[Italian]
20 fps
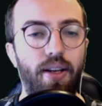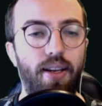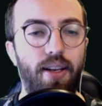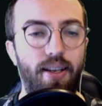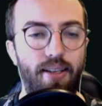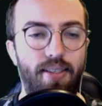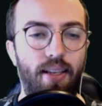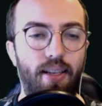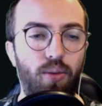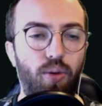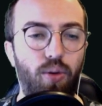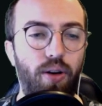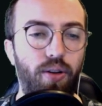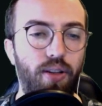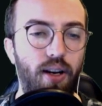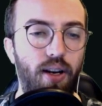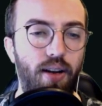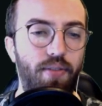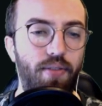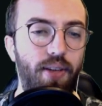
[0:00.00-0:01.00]
il santuario
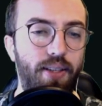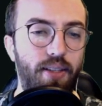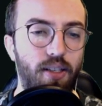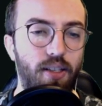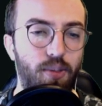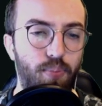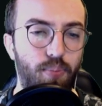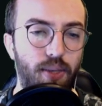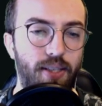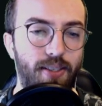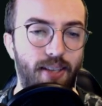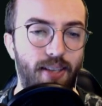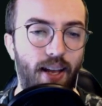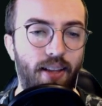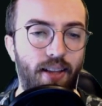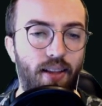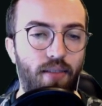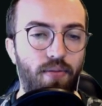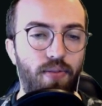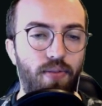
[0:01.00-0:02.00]
delle vette
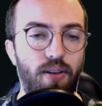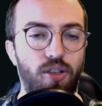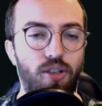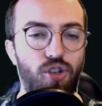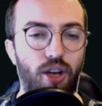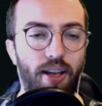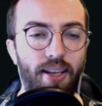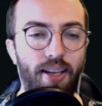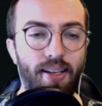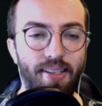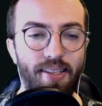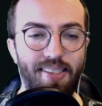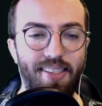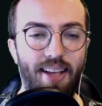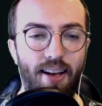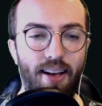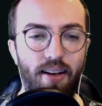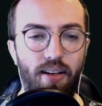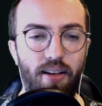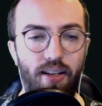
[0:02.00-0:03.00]
spezzate infligge X
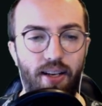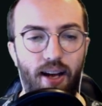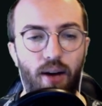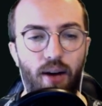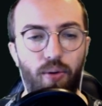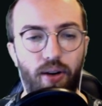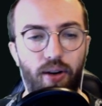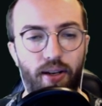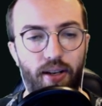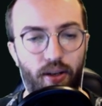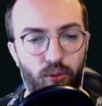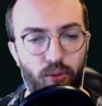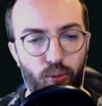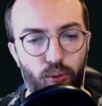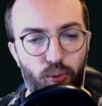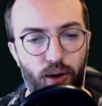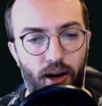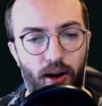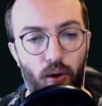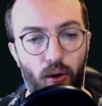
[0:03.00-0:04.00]
danni a una
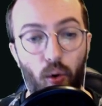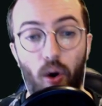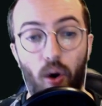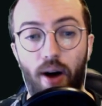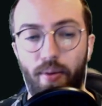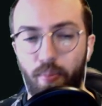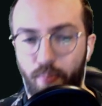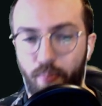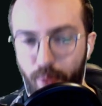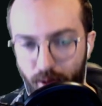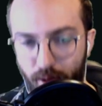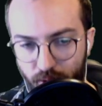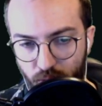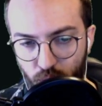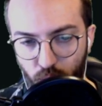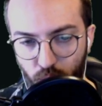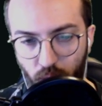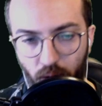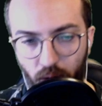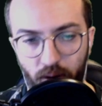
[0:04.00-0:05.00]
creatura o a un
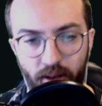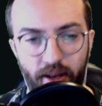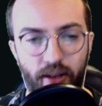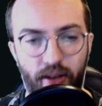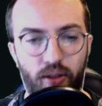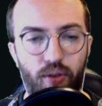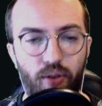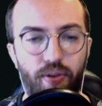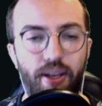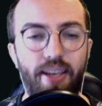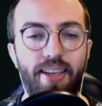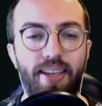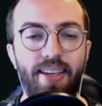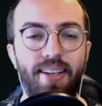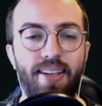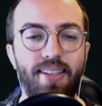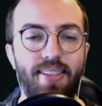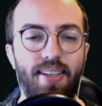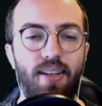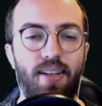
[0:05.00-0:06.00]
planeswalker dove
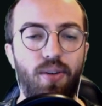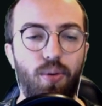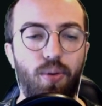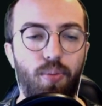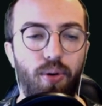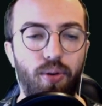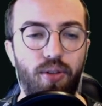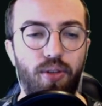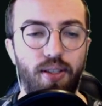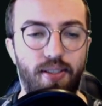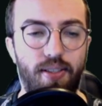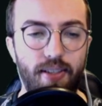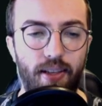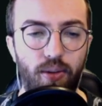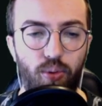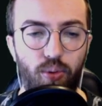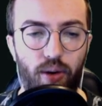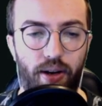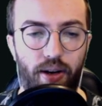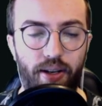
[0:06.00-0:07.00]
X è il numero di
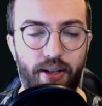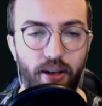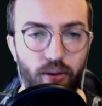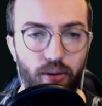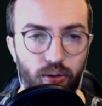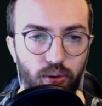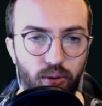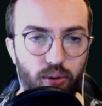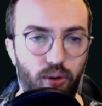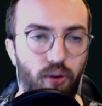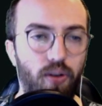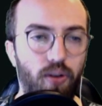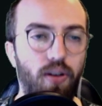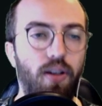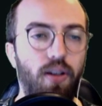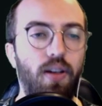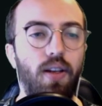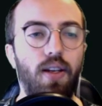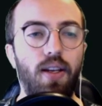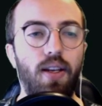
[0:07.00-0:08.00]
santuari che controlli.